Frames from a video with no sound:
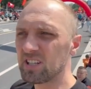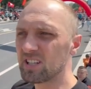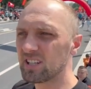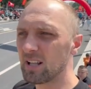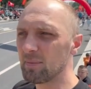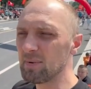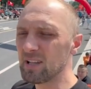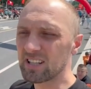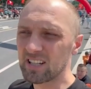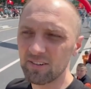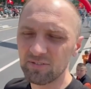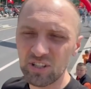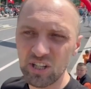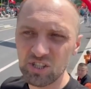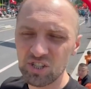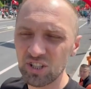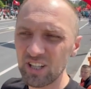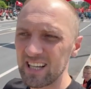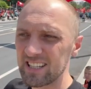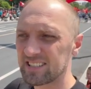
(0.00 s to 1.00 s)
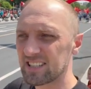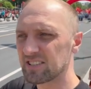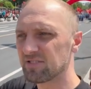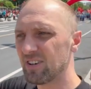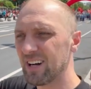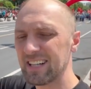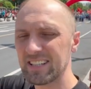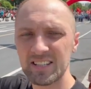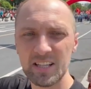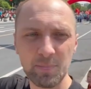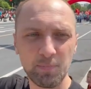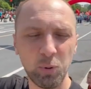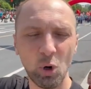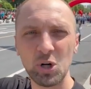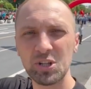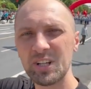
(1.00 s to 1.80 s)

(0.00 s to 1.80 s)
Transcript: километров начинается с Ванды по